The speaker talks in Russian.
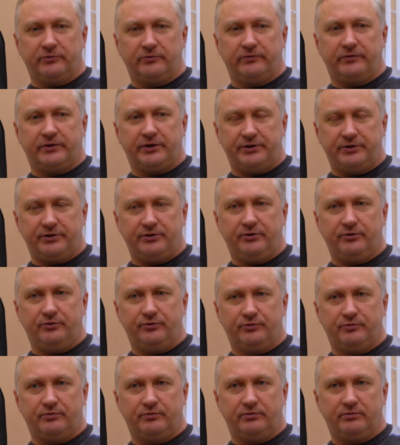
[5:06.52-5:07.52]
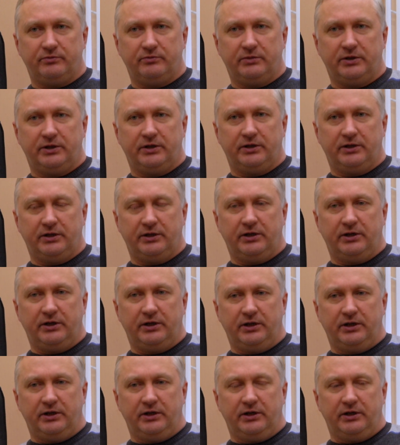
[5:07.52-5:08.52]
в Россию.
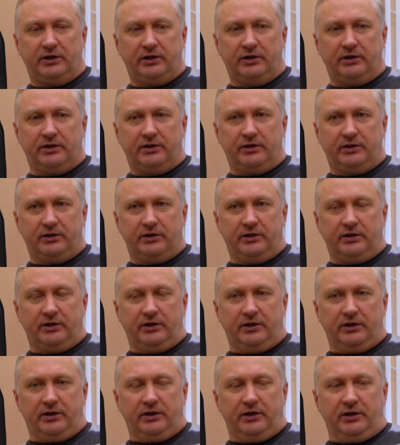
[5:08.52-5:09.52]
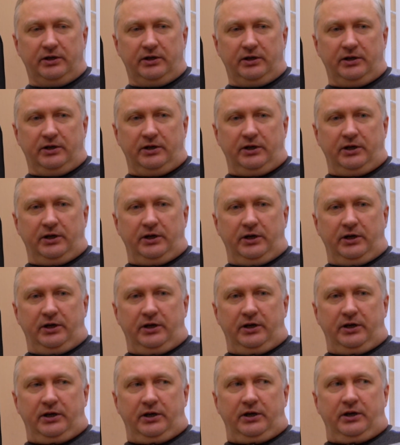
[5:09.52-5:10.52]
С какими нарушениями своих
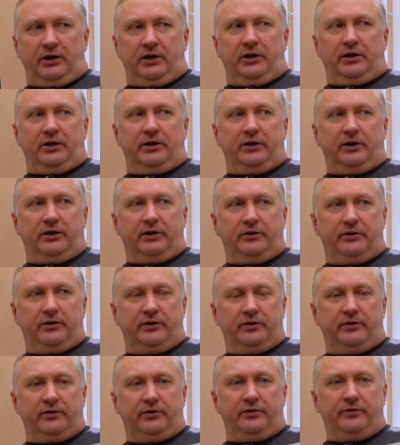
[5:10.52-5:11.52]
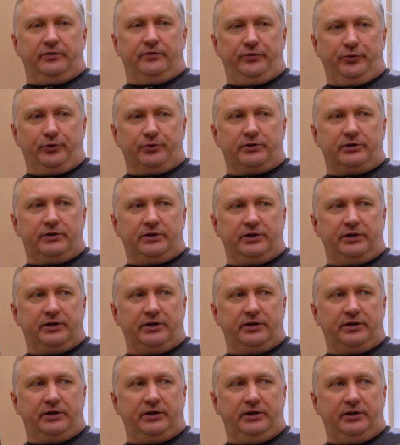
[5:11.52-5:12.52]
прав к вам обращались бывшие? Вот.
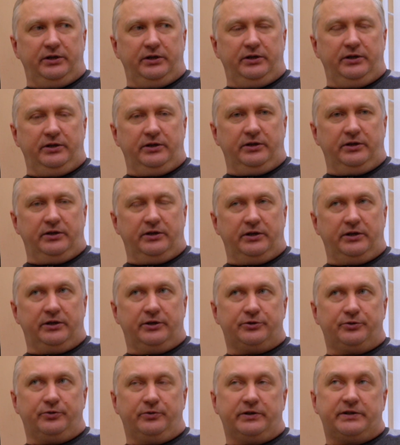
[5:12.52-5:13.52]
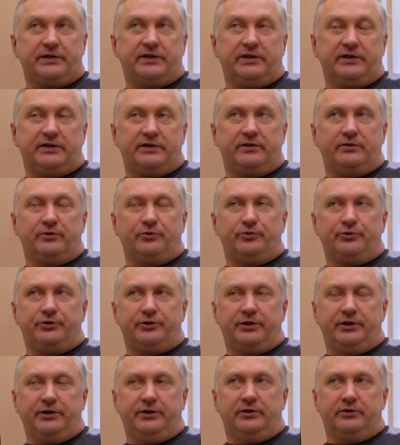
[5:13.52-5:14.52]
И, и что касается
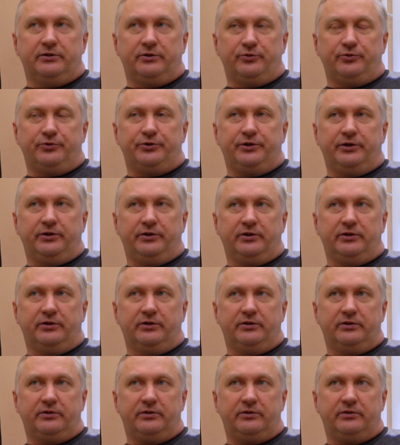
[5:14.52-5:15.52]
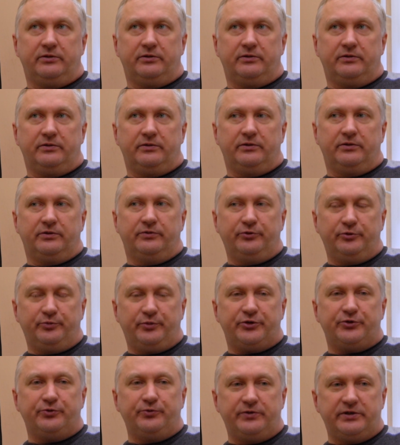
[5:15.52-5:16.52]
нарушений, нарушений. Ну вот,
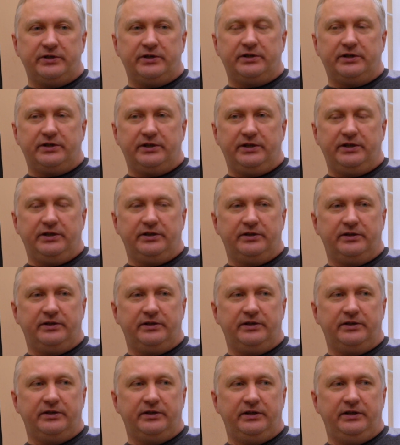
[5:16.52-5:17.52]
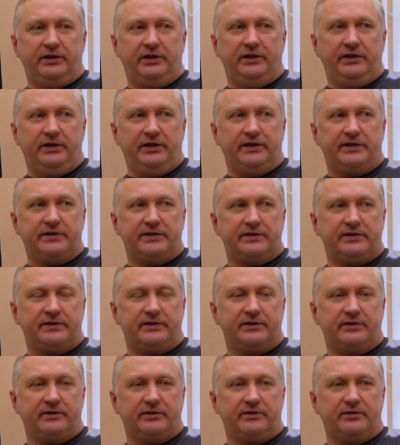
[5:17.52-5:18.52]
по сути, это и, и
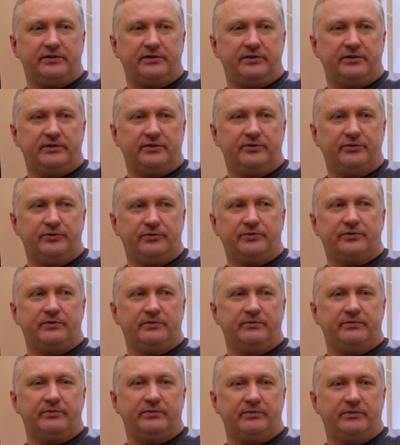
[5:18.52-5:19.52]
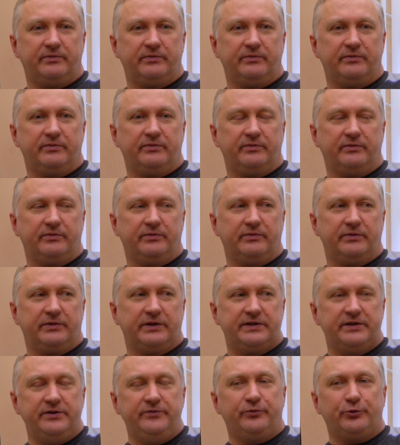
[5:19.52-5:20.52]
есть, э, ну,
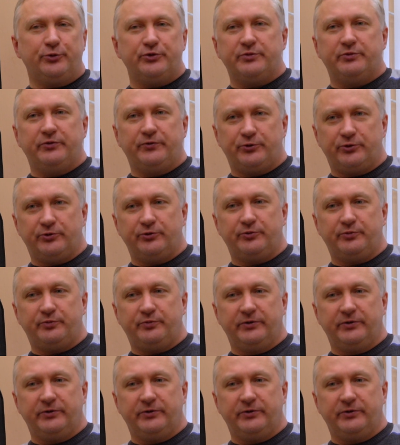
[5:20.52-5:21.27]
с ним вроде бы все,